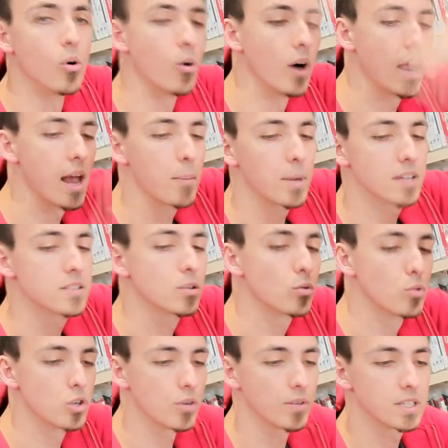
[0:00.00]
à la partie
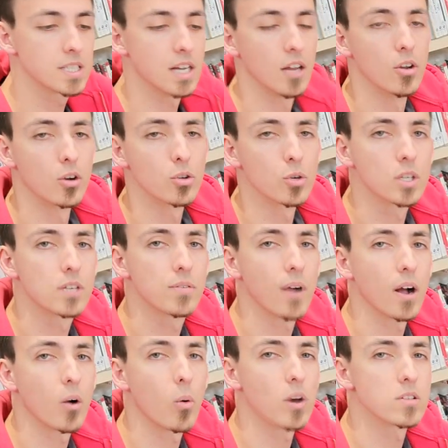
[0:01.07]
rouge en fait qu'il a dans le dos, qui fait
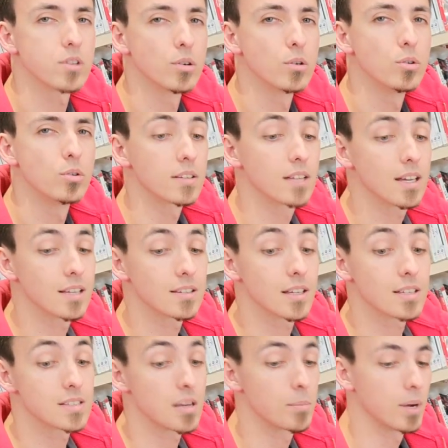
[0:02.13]
un croissant de lune, très
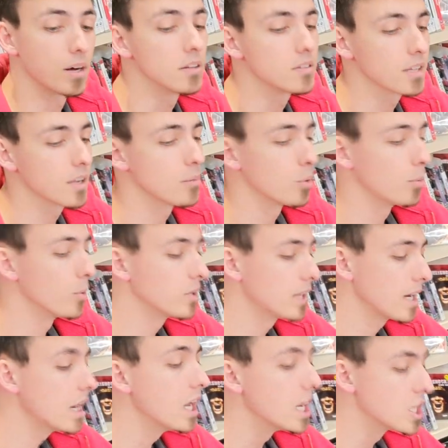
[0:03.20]
très sympa, très beau
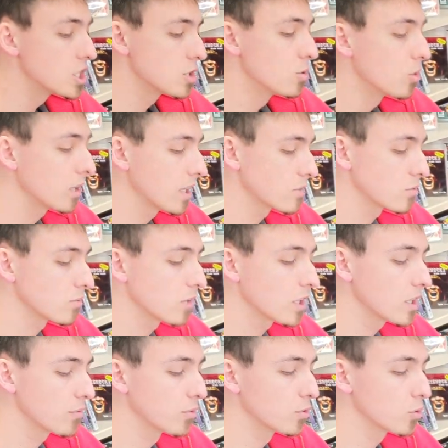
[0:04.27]
modèle, j'ai eu l'occasion de voir
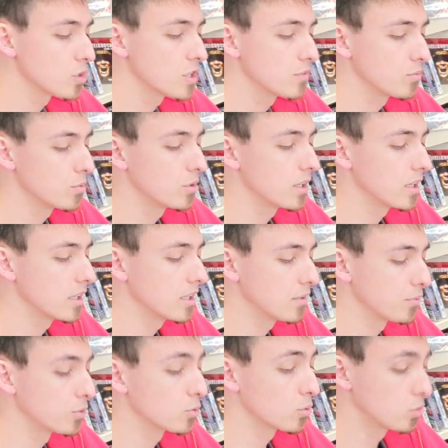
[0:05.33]
des photos, j'ai vu des,
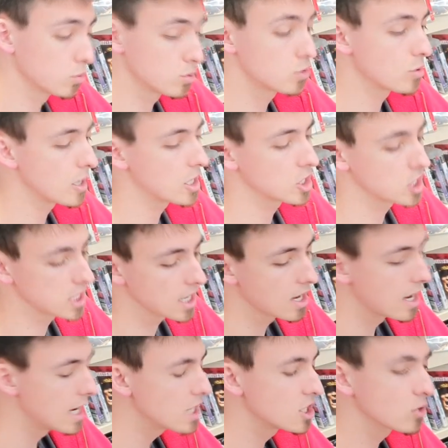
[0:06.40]
photos de ce AG, et
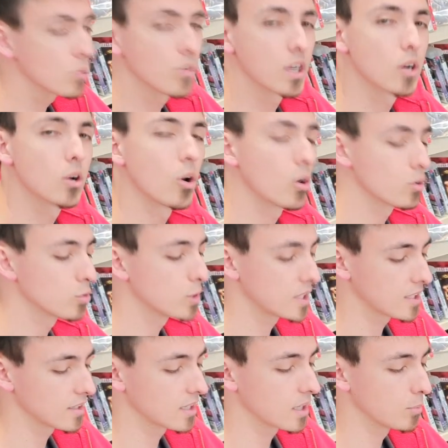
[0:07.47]
j'ai trouvé que le rendu
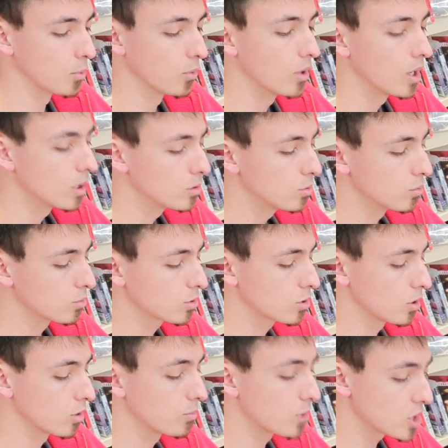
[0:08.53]
était très bon, donc
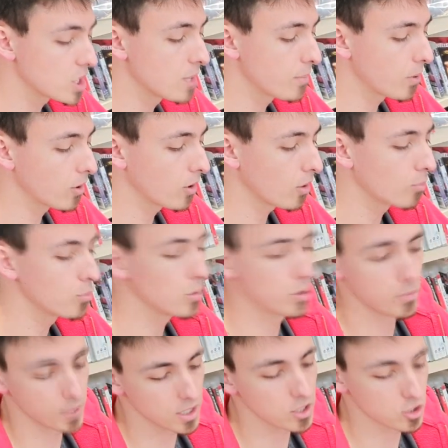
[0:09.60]
euh, moi je ne l'ai pas encore bu
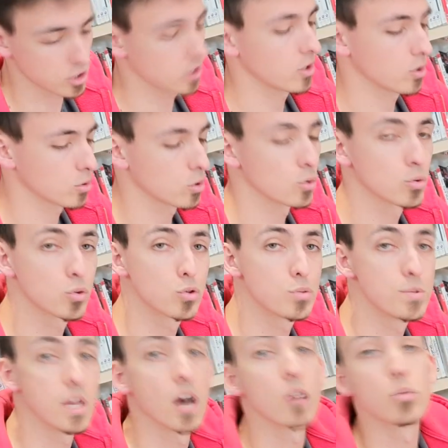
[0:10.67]
mais j'en ai entendu du
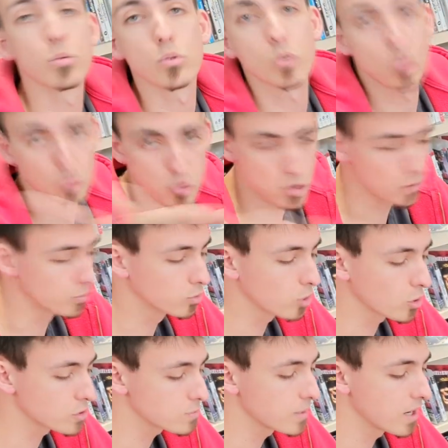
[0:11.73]
bien, donc je vous transmets